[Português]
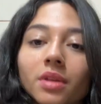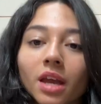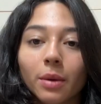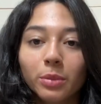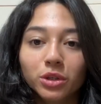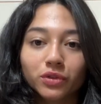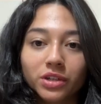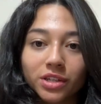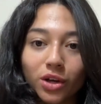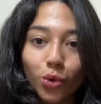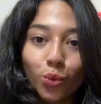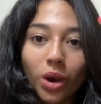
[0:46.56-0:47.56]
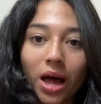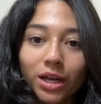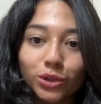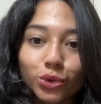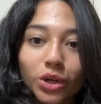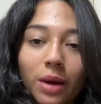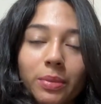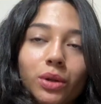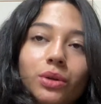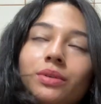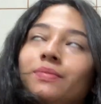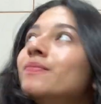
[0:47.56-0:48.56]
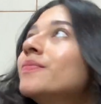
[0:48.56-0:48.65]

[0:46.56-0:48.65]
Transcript: Acabei de fazer um lado do cabelo.